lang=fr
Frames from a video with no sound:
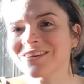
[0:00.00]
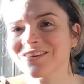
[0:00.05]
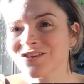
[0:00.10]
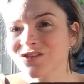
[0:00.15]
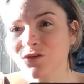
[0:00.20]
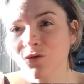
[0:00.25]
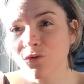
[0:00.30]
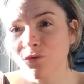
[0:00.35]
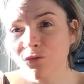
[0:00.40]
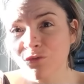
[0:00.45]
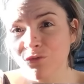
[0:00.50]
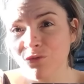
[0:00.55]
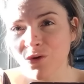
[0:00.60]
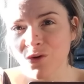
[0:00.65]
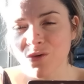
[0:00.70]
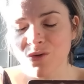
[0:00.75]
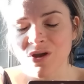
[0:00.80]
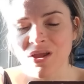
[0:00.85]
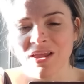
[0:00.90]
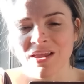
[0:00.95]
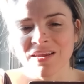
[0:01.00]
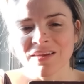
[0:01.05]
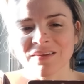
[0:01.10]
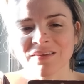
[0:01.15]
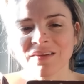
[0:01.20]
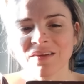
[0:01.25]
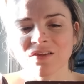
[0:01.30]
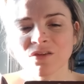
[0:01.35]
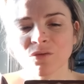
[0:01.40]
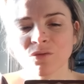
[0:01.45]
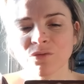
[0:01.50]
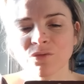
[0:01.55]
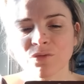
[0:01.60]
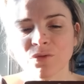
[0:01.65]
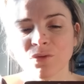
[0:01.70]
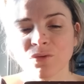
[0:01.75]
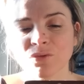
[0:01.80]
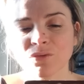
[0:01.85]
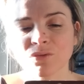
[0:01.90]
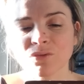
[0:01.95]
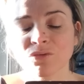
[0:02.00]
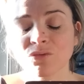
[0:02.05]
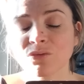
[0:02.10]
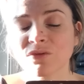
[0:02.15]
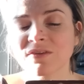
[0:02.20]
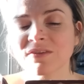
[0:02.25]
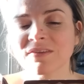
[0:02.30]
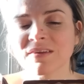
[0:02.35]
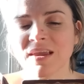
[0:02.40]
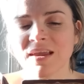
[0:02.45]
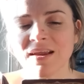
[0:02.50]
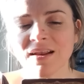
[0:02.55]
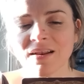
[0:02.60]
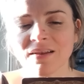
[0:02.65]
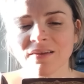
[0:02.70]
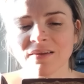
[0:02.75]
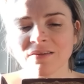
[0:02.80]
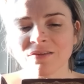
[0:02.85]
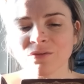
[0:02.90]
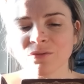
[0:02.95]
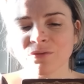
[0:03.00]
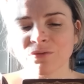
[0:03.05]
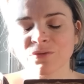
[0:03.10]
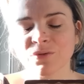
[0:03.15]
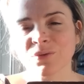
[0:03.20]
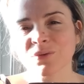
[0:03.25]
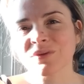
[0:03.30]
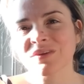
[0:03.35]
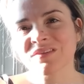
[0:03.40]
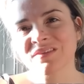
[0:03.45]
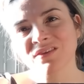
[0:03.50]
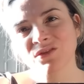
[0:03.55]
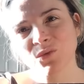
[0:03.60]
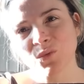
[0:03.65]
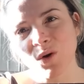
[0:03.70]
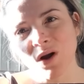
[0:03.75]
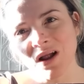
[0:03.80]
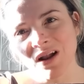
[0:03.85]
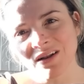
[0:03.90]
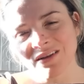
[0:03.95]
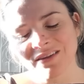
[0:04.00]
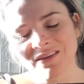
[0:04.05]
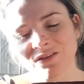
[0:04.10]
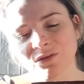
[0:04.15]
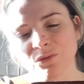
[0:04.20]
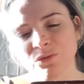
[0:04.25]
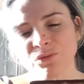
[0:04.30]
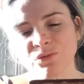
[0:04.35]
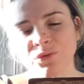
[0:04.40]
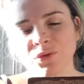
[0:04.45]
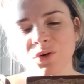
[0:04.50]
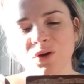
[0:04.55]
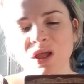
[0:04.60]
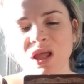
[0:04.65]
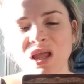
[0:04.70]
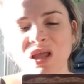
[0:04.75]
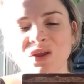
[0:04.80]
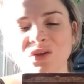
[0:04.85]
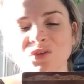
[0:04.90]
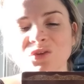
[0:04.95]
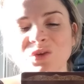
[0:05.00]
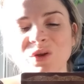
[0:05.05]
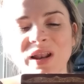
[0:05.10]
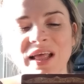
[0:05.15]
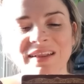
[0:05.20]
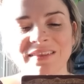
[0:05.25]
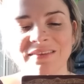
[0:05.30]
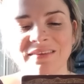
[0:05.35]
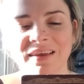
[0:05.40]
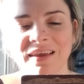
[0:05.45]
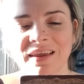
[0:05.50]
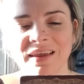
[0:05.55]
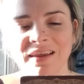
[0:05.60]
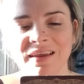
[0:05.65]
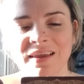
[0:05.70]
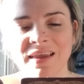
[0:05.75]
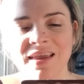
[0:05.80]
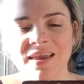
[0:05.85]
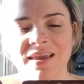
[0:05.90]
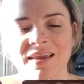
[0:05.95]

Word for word: des enfants, des enfants du ciel, des enfants des étoiles, des enfants de la terre.